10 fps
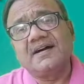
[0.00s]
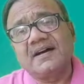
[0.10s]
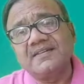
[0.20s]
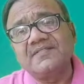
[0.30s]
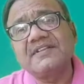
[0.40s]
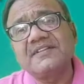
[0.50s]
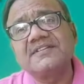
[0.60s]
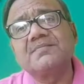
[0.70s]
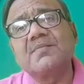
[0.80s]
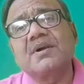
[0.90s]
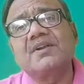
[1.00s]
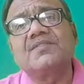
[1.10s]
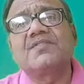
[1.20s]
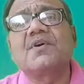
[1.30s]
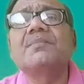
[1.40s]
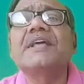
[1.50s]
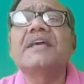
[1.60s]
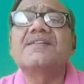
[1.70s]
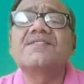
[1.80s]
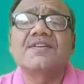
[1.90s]
कन्वर्जेंस मॉडल ऑफ
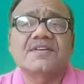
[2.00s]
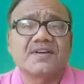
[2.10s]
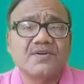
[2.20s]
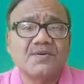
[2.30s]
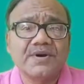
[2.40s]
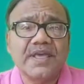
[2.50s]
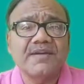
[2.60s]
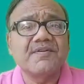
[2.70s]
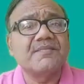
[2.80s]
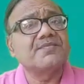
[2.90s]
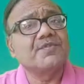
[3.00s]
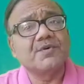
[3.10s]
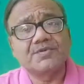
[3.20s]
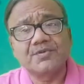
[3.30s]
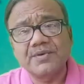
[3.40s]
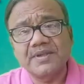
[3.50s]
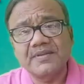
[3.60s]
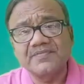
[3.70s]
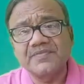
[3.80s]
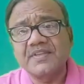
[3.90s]
कम्युनिकेशन के गुण एवं दोषों
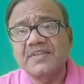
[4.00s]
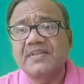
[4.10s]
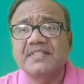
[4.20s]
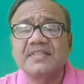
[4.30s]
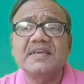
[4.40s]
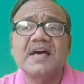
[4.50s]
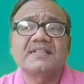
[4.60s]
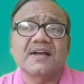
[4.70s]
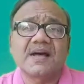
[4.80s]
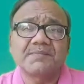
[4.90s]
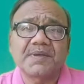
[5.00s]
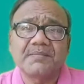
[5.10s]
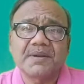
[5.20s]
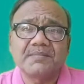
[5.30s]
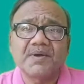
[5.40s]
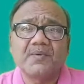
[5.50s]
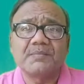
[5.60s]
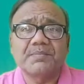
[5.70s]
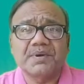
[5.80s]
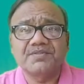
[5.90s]
की यदि यहाँ तक आपके मन में
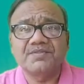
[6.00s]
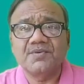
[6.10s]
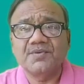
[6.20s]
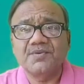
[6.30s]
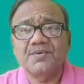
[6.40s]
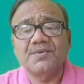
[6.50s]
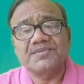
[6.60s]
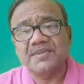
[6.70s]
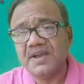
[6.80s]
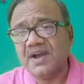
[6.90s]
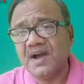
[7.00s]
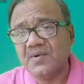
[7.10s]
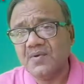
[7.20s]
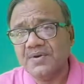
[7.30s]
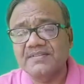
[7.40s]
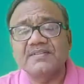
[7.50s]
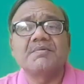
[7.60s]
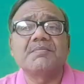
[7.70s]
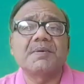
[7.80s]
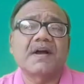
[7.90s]
कोई प्रश्न हो कोई शंका हो किसी
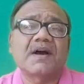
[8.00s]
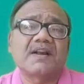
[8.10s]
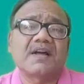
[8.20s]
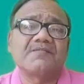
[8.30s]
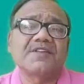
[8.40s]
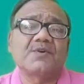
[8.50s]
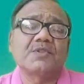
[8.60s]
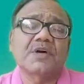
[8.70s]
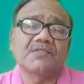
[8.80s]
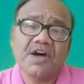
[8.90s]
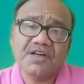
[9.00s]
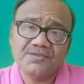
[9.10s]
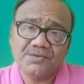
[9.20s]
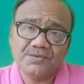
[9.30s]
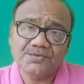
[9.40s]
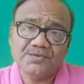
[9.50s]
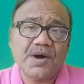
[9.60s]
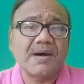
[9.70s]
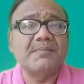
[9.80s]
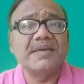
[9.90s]
भी प्रकार का विरोधाभास हो तो
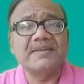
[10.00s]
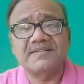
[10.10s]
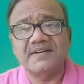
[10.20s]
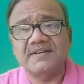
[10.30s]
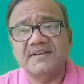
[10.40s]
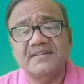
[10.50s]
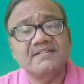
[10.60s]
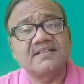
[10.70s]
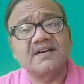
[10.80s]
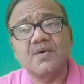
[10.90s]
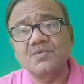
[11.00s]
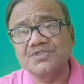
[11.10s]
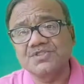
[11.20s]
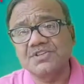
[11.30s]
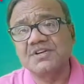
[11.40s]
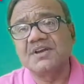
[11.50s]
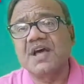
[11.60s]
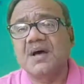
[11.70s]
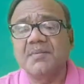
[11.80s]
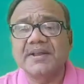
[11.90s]
आप बेहिचक निसंकोच
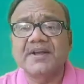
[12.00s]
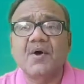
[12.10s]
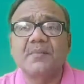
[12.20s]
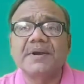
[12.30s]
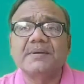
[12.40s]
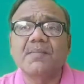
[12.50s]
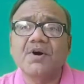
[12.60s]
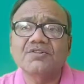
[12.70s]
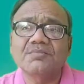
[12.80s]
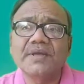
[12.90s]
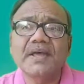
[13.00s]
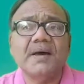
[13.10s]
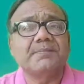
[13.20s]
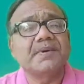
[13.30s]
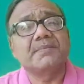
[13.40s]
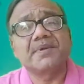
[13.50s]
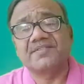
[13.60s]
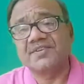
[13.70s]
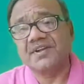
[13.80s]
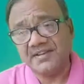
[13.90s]
हमारे कमेंट बॉक्स में अपना
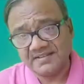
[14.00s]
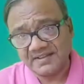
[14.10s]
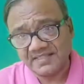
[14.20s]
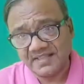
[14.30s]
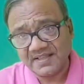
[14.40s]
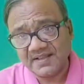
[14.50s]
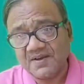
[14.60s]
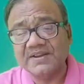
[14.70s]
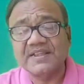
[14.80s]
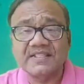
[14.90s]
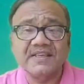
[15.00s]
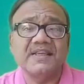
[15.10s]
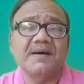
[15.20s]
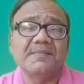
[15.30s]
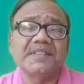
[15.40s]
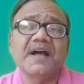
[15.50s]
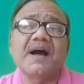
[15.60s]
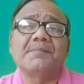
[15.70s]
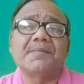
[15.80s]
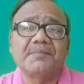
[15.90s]
प्रश्न कर सकते हैं और यदि अभी तक
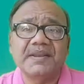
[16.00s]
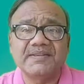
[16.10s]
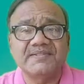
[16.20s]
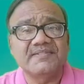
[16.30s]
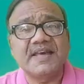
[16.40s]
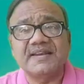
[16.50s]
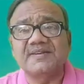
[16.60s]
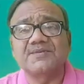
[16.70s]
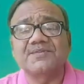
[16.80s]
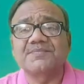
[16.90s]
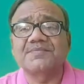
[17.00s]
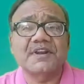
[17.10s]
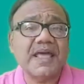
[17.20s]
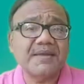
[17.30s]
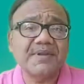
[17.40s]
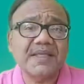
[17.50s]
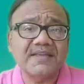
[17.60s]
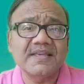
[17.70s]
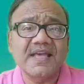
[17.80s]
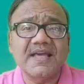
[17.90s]
आपने मेरे इस चैनल को सब्सक्राइब नहीं
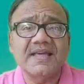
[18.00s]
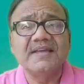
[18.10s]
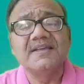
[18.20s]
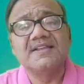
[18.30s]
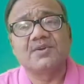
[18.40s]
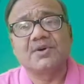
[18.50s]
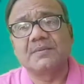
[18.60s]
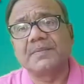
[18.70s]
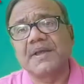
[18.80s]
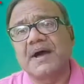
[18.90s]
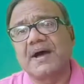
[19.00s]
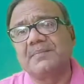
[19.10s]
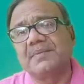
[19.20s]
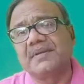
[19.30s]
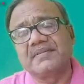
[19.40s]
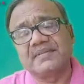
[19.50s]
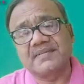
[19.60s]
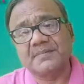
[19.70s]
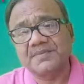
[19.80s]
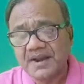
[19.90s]
किया है तो कृपया आप इसे
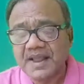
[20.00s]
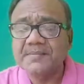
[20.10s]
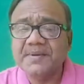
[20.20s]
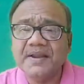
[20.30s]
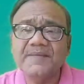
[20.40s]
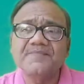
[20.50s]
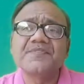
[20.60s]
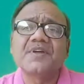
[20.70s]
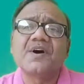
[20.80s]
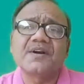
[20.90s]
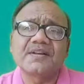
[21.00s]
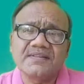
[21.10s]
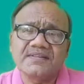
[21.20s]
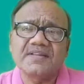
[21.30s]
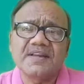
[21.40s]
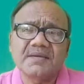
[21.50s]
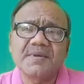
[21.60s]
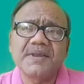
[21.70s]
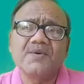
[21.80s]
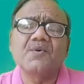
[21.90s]
सब्सक्राइब करें और इस तरह के
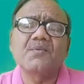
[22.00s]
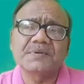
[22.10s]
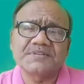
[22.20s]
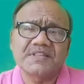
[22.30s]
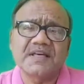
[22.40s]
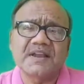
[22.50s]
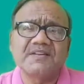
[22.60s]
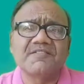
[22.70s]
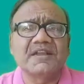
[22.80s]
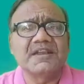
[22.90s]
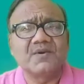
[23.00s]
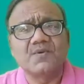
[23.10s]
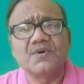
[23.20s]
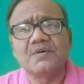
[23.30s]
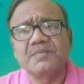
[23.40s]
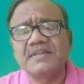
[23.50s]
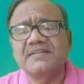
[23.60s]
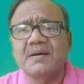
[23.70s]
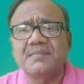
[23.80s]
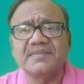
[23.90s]
वीडियो को पसंद करने वाले लोगों के
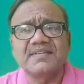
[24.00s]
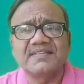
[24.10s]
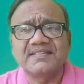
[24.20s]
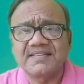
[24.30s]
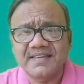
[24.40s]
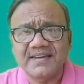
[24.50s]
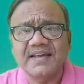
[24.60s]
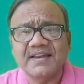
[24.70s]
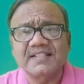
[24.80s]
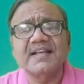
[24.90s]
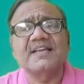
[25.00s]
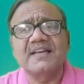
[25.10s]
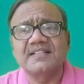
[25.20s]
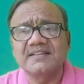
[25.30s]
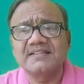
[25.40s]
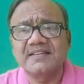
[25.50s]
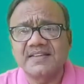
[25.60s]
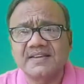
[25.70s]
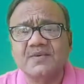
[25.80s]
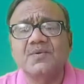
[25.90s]
बीच आप इसे शेयर करें ताकि अधिक से
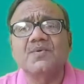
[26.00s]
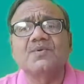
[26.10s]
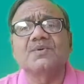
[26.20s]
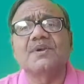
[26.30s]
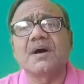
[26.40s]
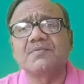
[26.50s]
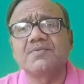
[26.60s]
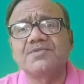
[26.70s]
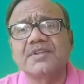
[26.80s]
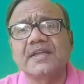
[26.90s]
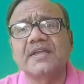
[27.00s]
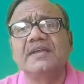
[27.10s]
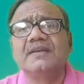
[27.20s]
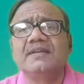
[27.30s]
अधिक लोगों को लाभ हो सके